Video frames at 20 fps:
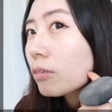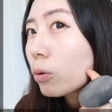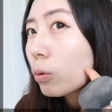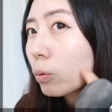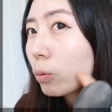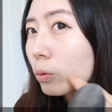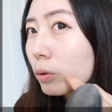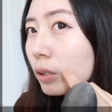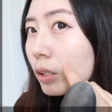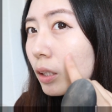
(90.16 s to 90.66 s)
こ
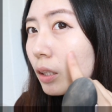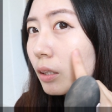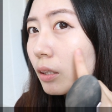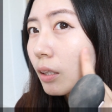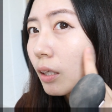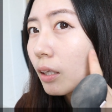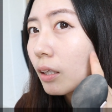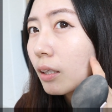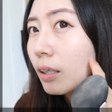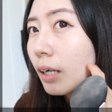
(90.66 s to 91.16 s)
こに
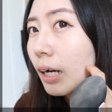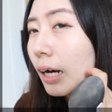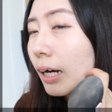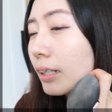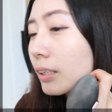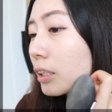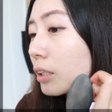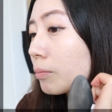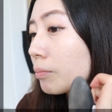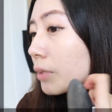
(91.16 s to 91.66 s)
でっかい
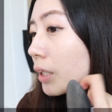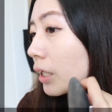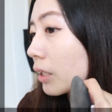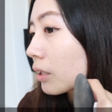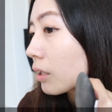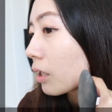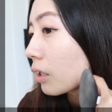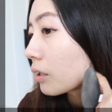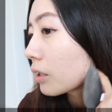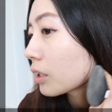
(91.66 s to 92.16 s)
シミあっ
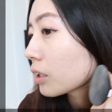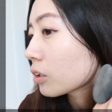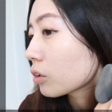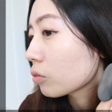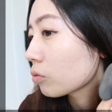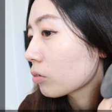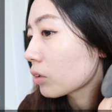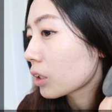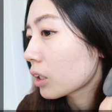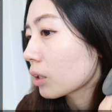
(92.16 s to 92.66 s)
たんですよ、
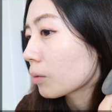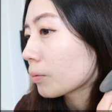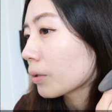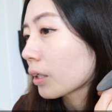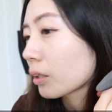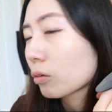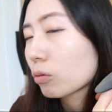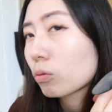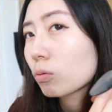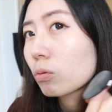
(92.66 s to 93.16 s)
ニキビ
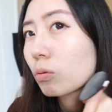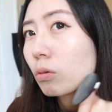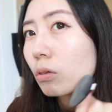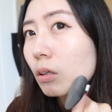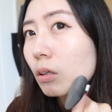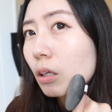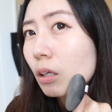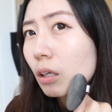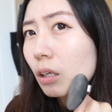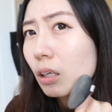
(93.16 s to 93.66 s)
跡。
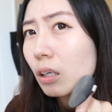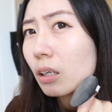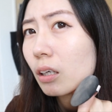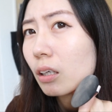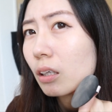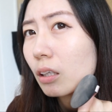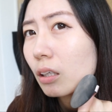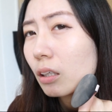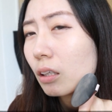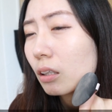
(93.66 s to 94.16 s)

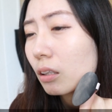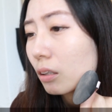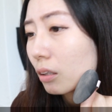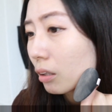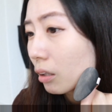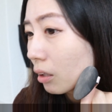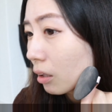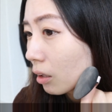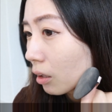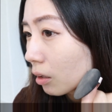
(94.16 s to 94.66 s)
へえ、
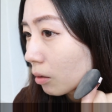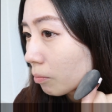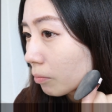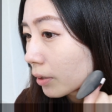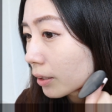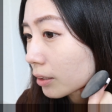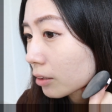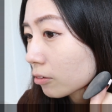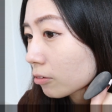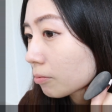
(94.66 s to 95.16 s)

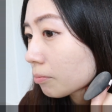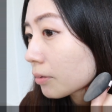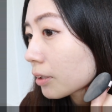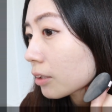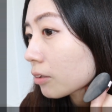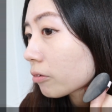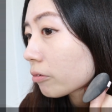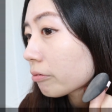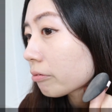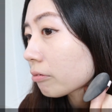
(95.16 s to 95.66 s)

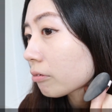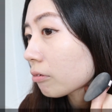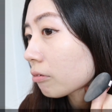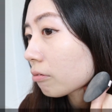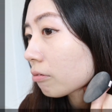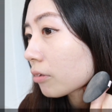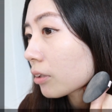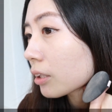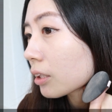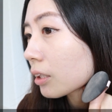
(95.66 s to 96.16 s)
マスクメイクほんと
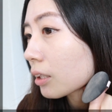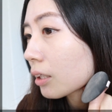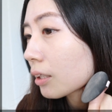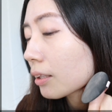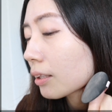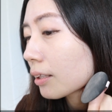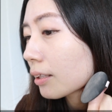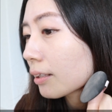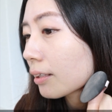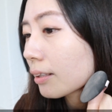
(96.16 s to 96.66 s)
これだけ
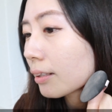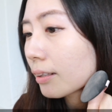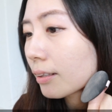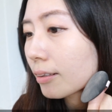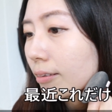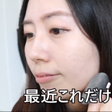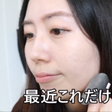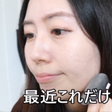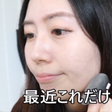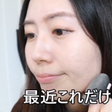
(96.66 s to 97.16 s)
でいい
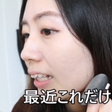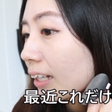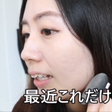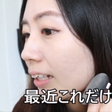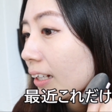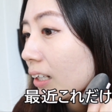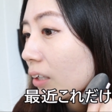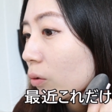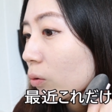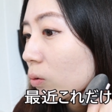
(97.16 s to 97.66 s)
ね。
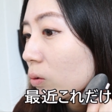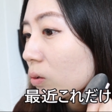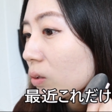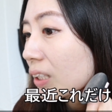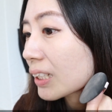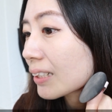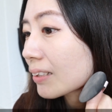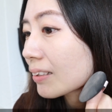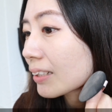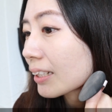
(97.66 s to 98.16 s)
本当に
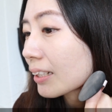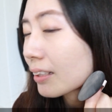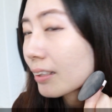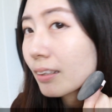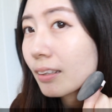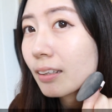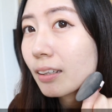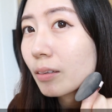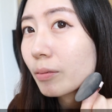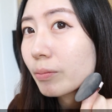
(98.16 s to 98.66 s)
これだけでい
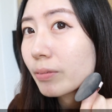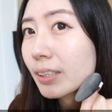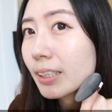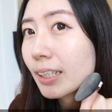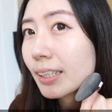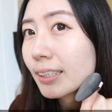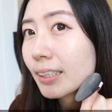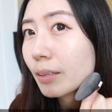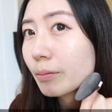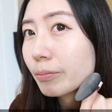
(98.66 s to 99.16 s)
いかも。
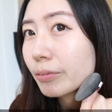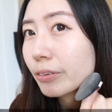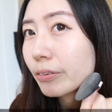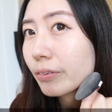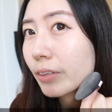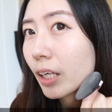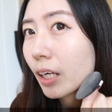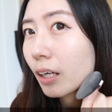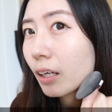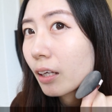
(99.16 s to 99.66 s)
ザ・セムの
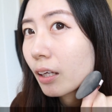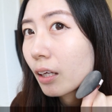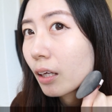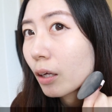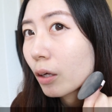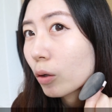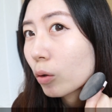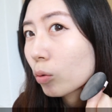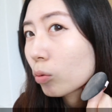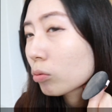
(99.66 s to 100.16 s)
ね
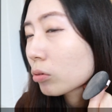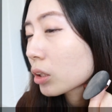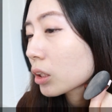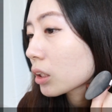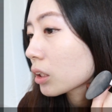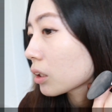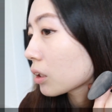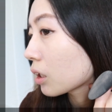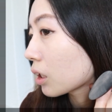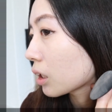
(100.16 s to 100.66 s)

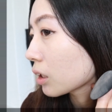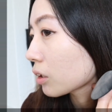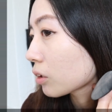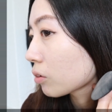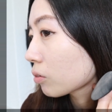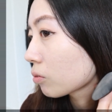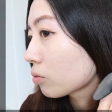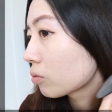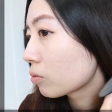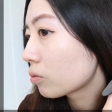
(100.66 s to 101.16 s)
コンシーラー、
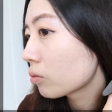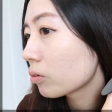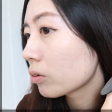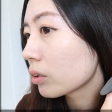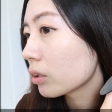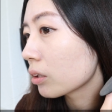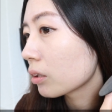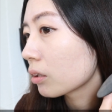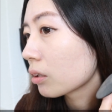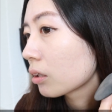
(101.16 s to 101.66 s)
すっご
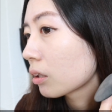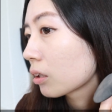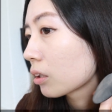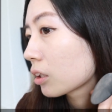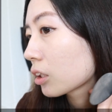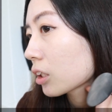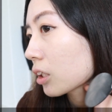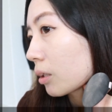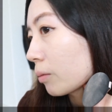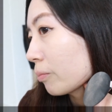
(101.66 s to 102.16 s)
い。
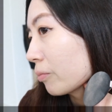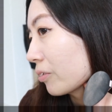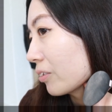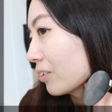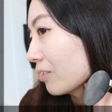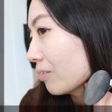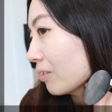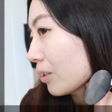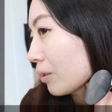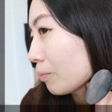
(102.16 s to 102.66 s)
しかも
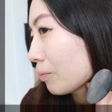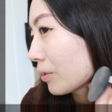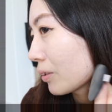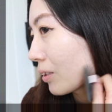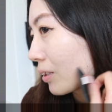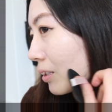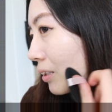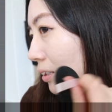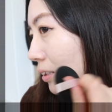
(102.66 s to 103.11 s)
色合いぴった